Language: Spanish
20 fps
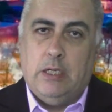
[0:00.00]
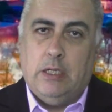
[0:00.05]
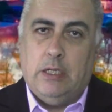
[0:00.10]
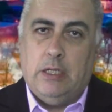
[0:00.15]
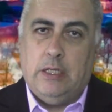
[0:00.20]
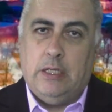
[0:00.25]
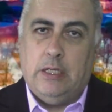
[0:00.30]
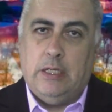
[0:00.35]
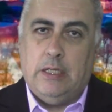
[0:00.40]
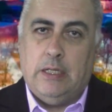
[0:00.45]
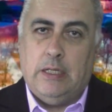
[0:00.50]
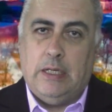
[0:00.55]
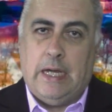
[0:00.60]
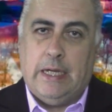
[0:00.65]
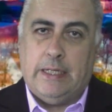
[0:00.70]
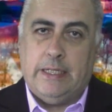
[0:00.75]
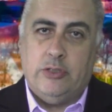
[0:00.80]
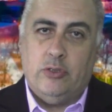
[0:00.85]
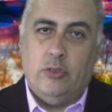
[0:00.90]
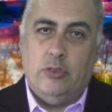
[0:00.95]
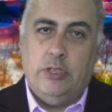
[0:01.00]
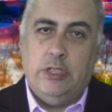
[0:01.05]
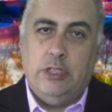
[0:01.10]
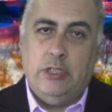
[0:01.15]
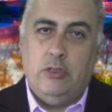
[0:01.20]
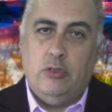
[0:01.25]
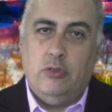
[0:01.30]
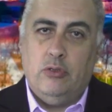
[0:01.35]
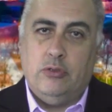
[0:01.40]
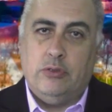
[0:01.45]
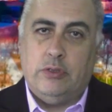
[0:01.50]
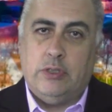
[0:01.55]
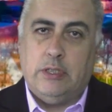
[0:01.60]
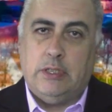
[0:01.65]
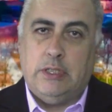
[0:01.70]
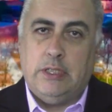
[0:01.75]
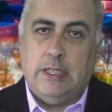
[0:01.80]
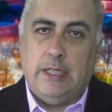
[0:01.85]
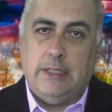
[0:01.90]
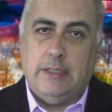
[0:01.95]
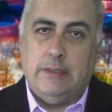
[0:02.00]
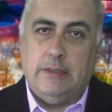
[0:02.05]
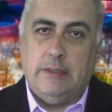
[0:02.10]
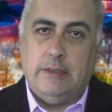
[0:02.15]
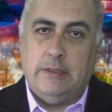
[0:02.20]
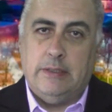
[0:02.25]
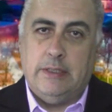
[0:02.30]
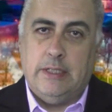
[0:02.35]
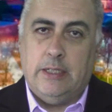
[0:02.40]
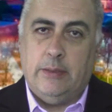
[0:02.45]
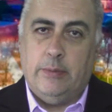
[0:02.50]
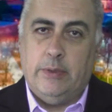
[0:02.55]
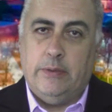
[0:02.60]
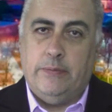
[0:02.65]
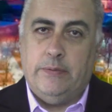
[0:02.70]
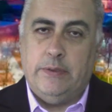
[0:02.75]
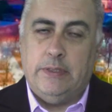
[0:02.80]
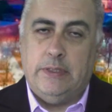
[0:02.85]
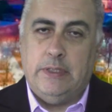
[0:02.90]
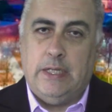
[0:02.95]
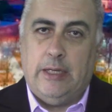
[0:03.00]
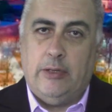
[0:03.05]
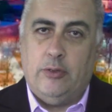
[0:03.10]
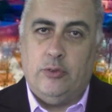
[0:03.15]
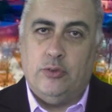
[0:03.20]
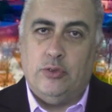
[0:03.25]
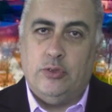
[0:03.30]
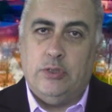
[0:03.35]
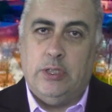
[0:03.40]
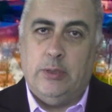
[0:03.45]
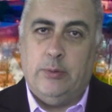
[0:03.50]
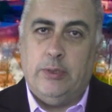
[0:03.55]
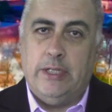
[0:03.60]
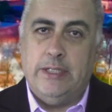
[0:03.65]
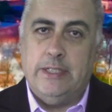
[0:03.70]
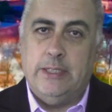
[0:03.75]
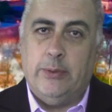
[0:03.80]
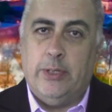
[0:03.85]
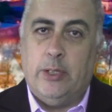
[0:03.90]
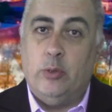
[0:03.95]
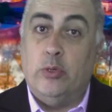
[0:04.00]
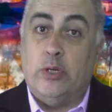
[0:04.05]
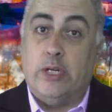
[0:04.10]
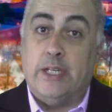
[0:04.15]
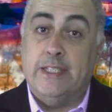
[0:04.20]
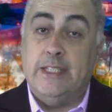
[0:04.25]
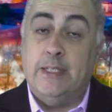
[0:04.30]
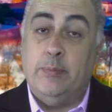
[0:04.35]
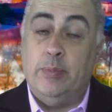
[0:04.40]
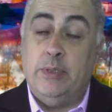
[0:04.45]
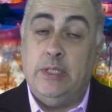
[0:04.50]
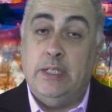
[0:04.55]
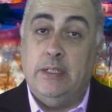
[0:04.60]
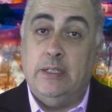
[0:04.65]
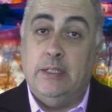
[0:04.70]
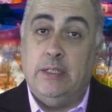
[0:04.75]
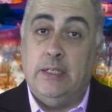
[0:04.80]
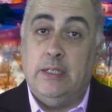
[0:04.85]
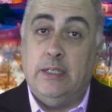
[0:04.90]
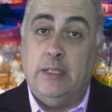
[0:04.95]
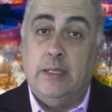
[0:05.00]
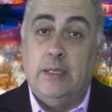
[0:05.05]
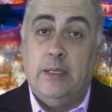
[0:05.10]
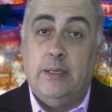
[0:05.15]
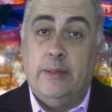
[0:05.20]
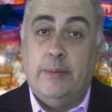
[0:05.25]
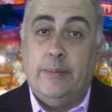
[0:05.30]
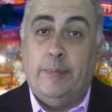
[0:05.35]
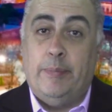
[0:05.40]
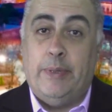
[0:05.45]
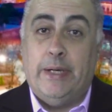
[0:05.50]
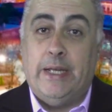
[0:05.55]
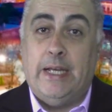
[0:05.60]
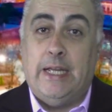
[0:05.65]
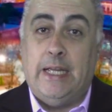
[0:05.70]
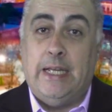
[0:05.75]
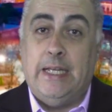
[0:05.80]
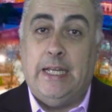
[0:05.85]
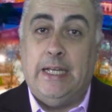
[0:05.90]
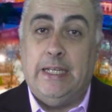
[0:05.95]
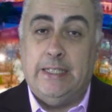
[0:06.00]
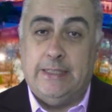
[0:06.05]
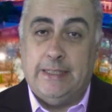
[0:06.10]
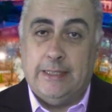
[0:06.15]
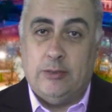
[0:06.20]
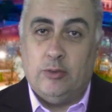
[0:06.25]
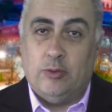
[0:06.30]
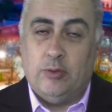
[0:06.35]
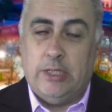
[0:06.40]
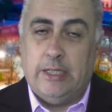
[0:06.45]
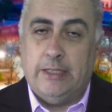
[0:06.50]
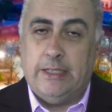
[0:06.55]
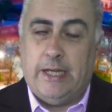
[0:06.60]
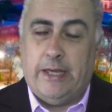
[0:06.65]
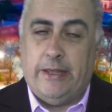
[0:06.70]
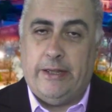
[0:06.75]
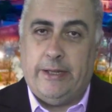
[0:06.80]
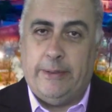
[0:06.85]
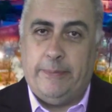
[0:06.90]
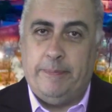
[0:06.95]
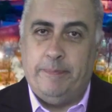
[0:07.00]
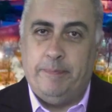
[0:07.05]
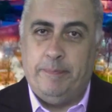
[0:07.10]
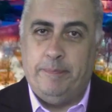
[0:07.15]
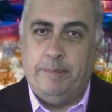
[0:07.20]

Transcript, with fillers: Eh, aquellos niños que quieran ser beneficiados deberán llevar un recipiente para la leche chocolatada.